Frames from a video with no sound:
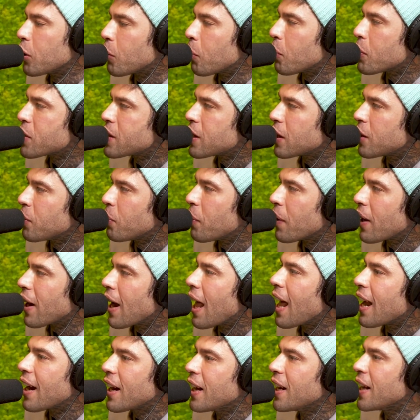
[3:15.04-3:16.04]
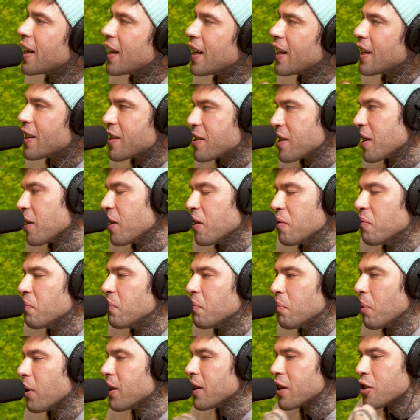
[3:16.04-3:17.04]
so quanto possiate parlarne e se
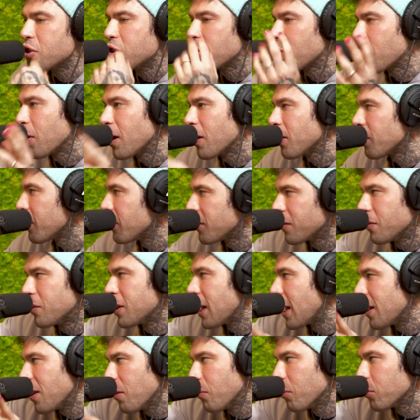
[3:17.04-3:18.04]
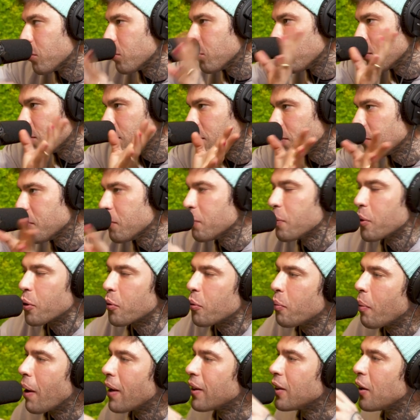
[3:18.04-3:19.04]
poi esce qua tagliamo tutto, non vi
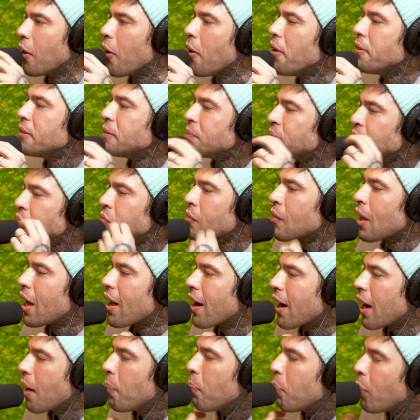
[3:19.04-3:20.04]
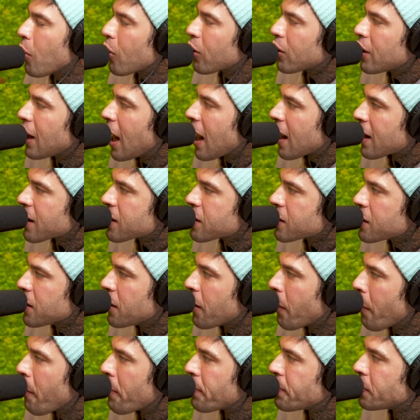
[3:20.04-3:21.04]
preoccupate.
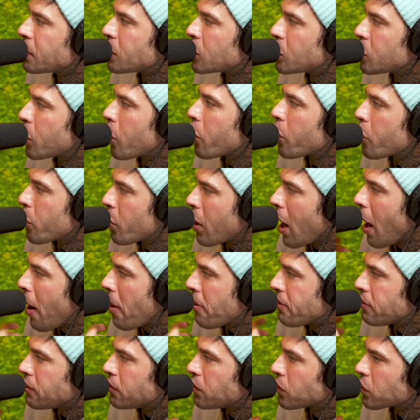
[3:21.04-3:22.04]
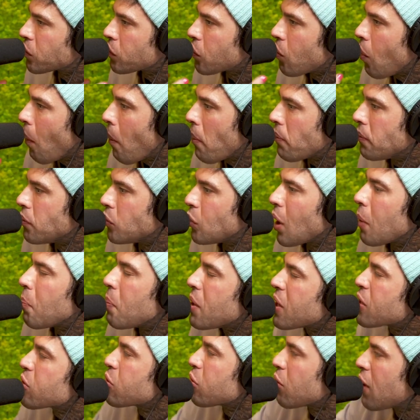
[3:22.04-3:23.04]
Rapportarsi con una, una
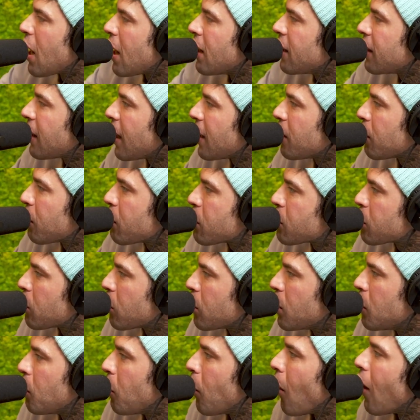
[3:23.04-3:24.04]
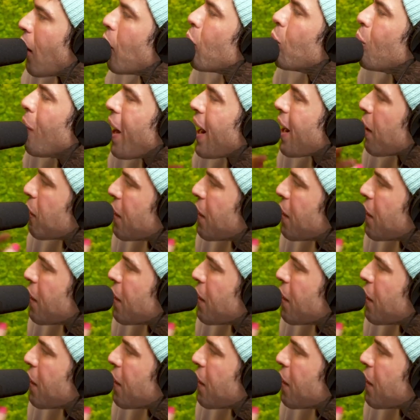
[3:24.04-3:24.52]
personalità di questo tipo, uh,